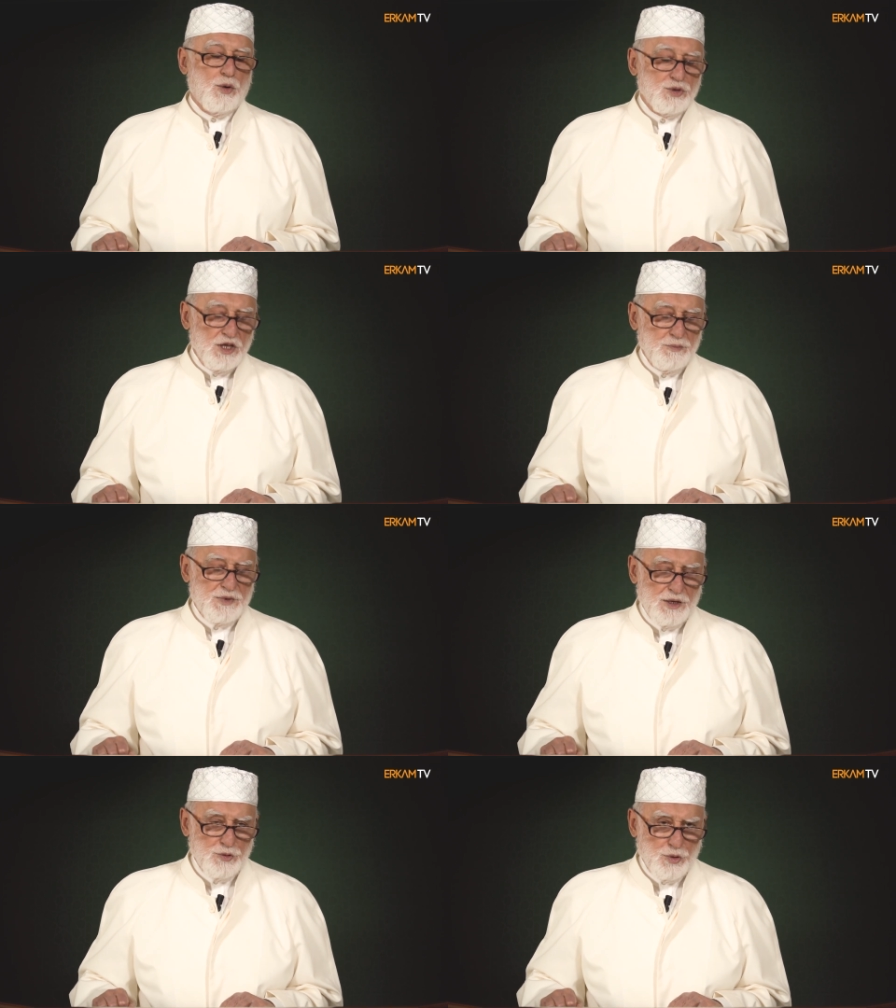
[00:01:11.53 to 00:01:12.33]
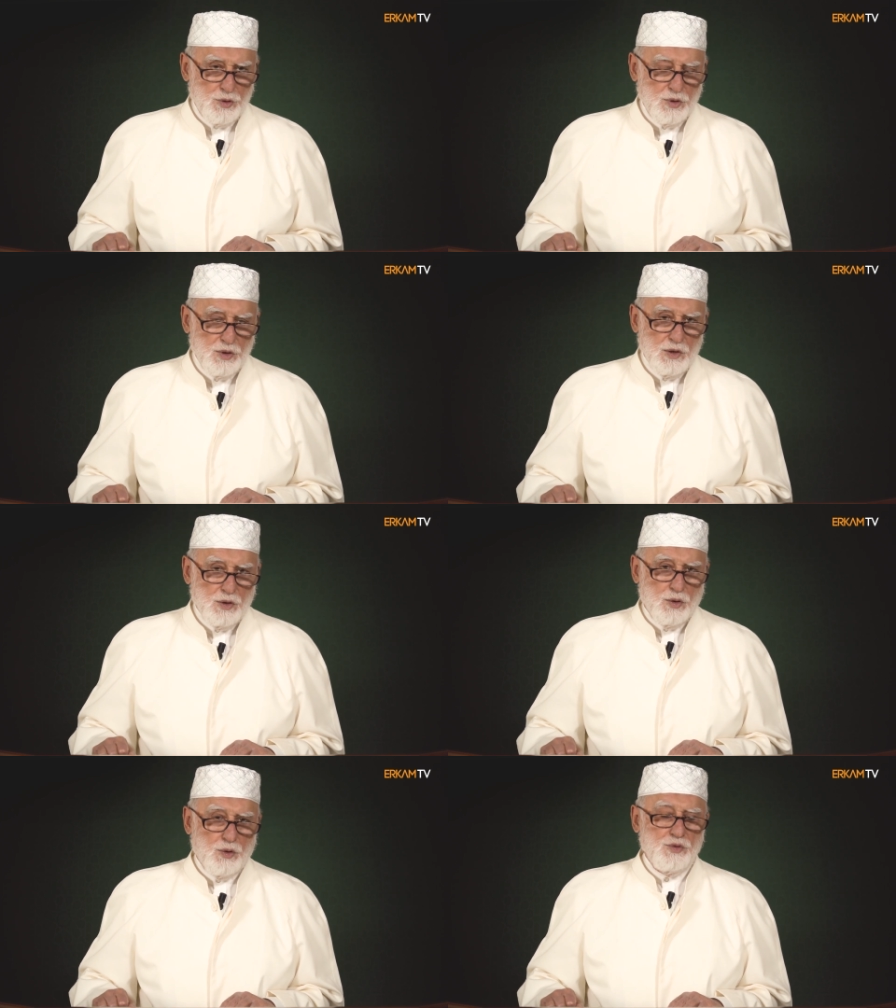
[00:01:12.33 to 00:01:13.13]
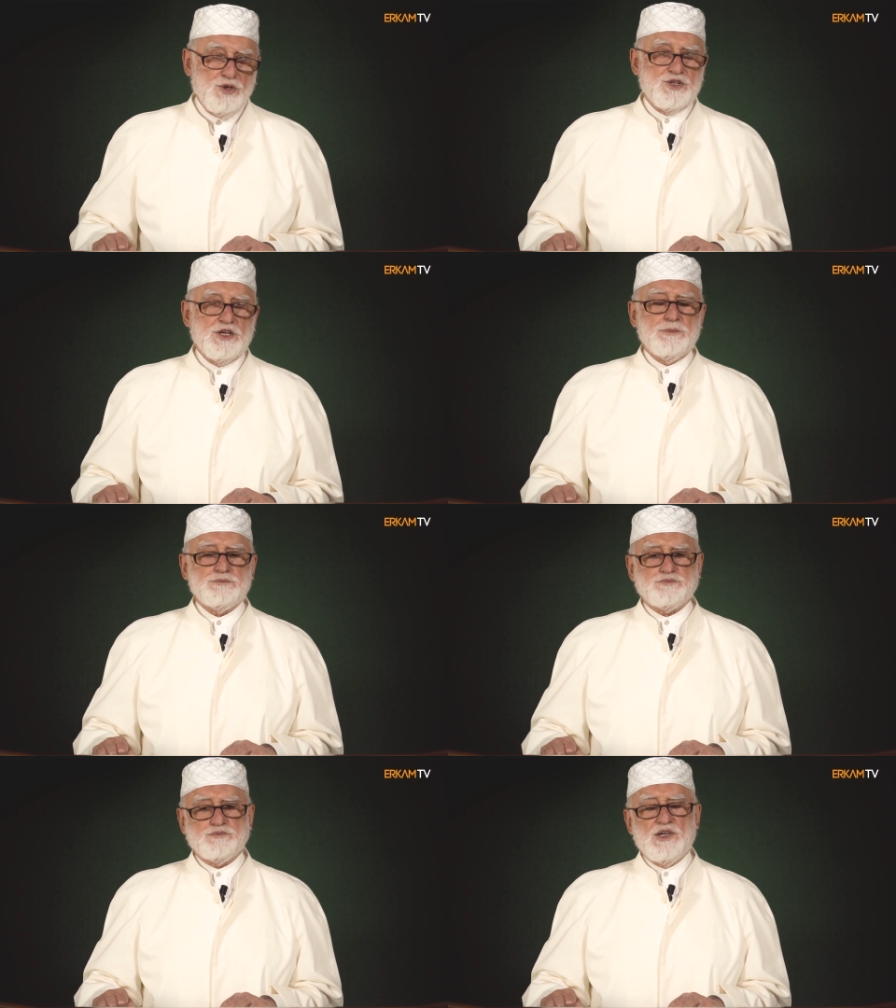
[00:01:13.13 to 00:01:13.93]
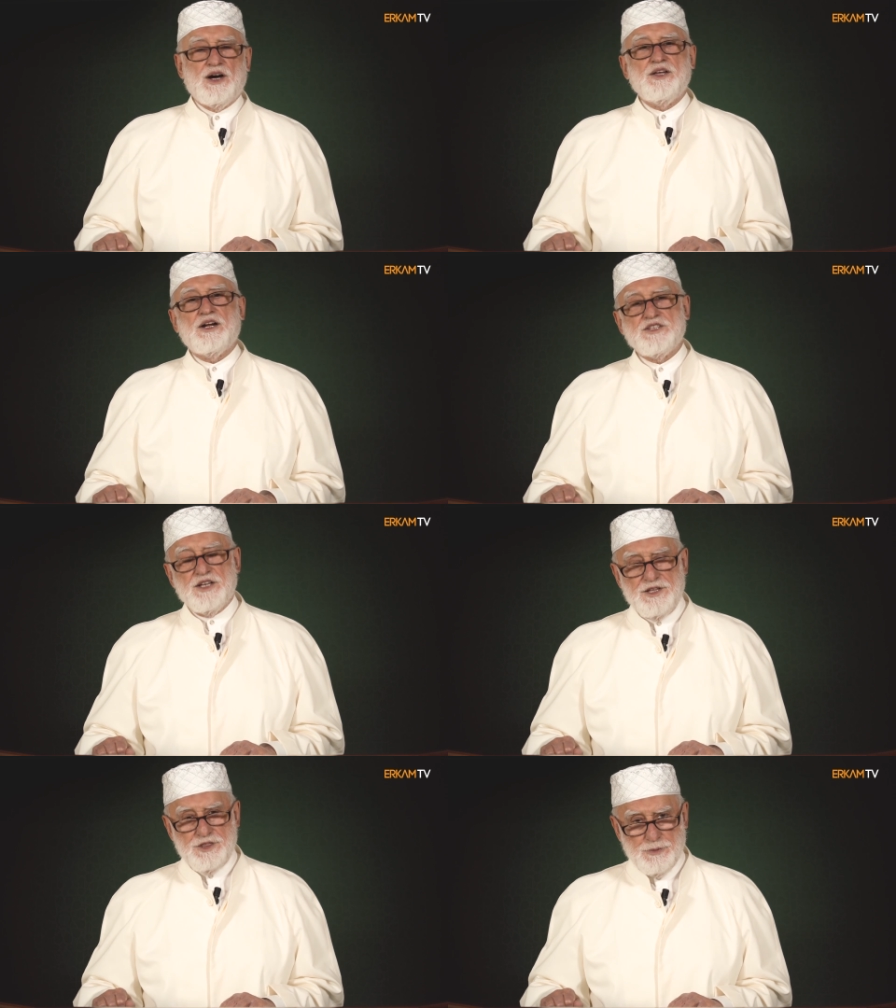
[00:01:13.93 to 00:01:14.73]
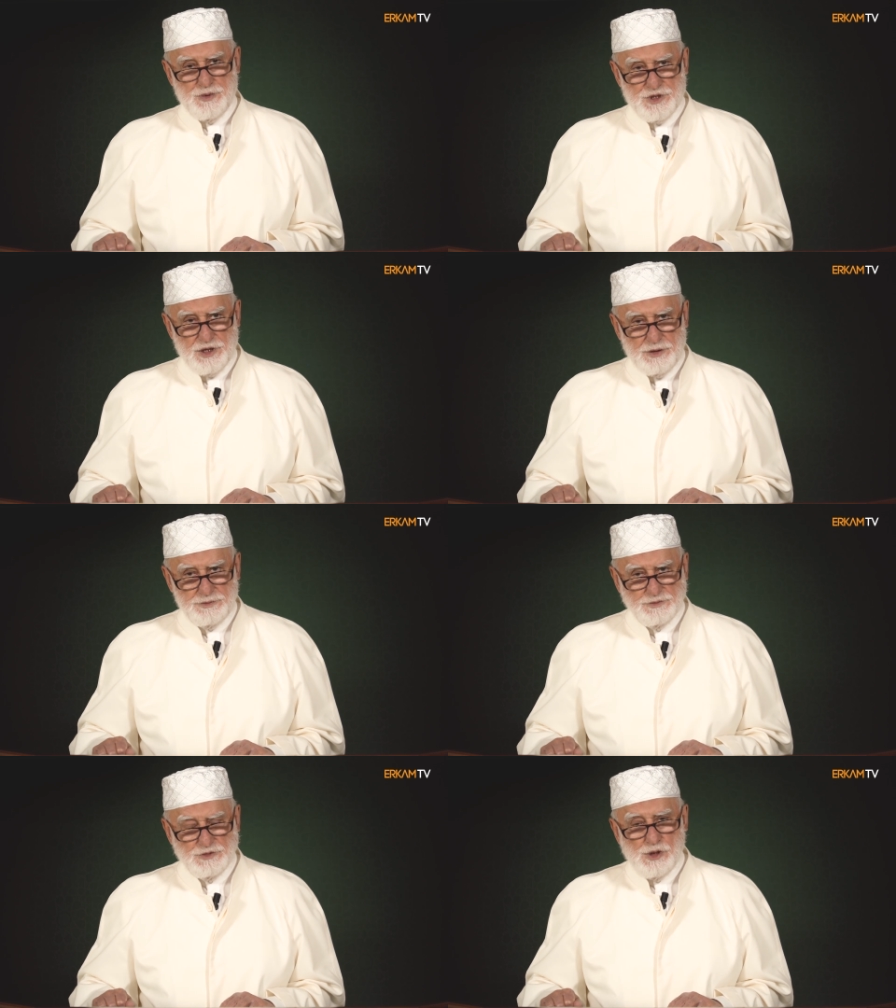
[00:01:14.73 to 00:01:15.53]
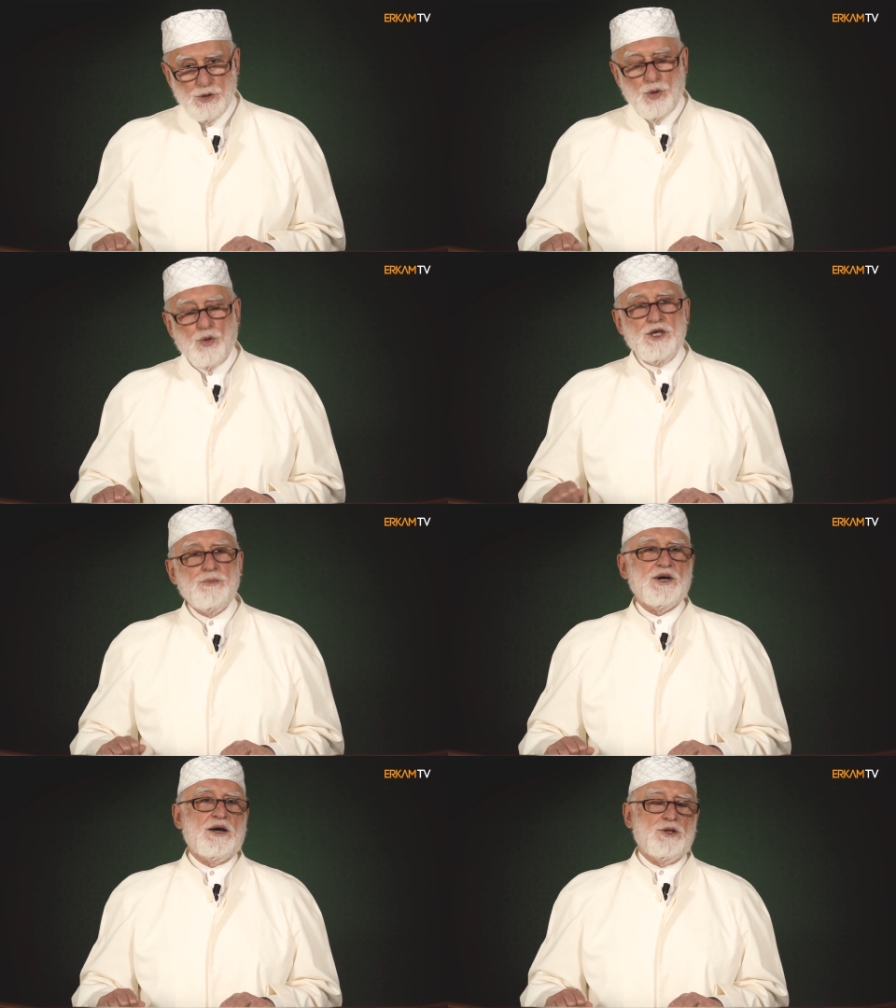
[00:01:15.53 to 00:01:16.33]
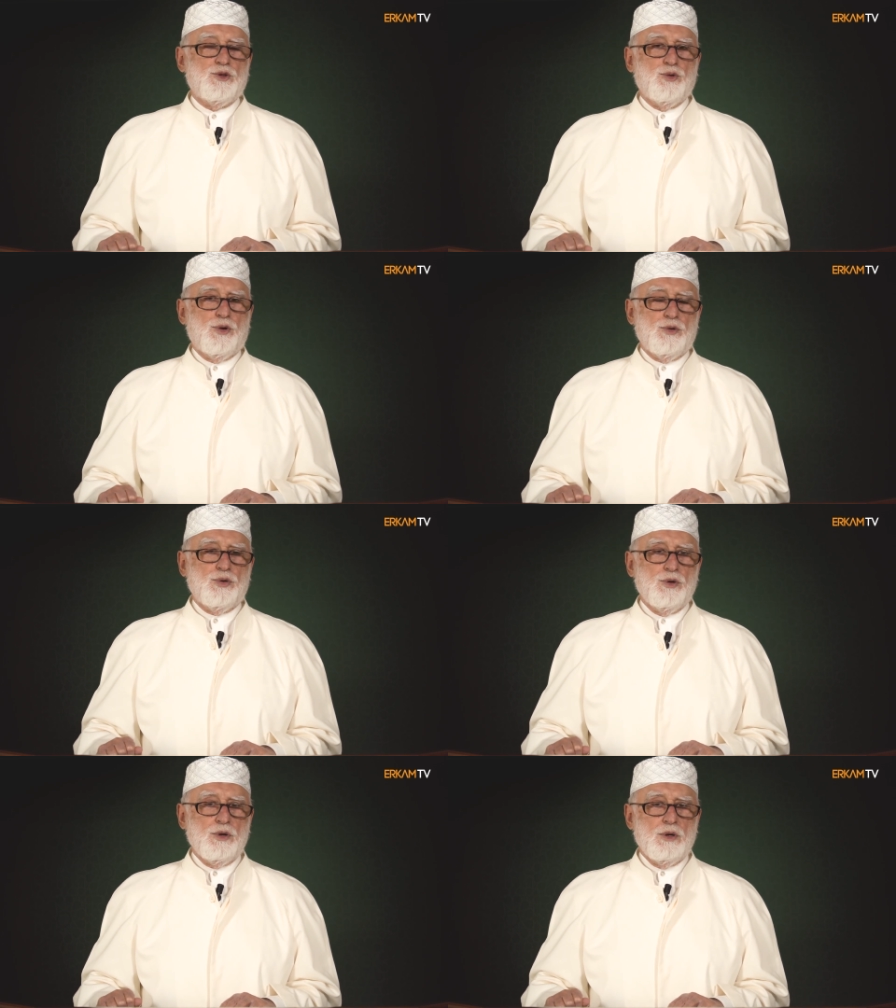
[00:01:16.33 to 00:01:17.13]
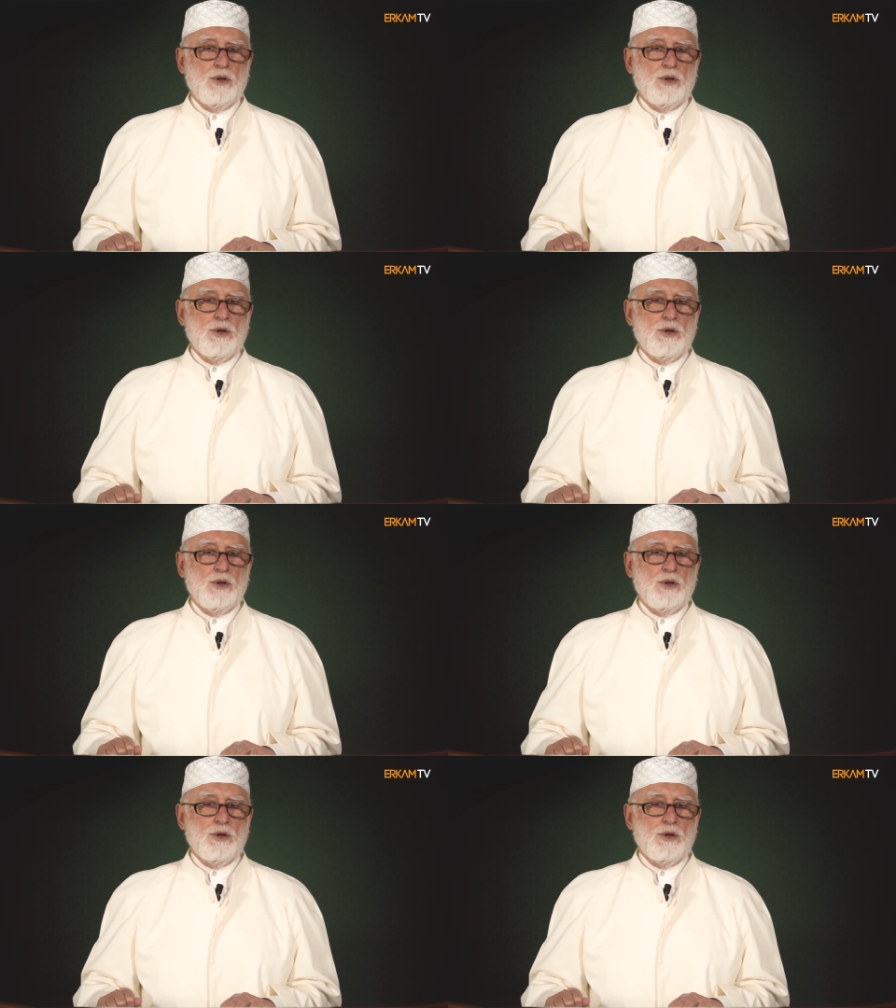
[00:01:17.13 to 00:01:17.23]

O da imkan yok. Onun için hayır hasenat yapacak. O imkanı da yok.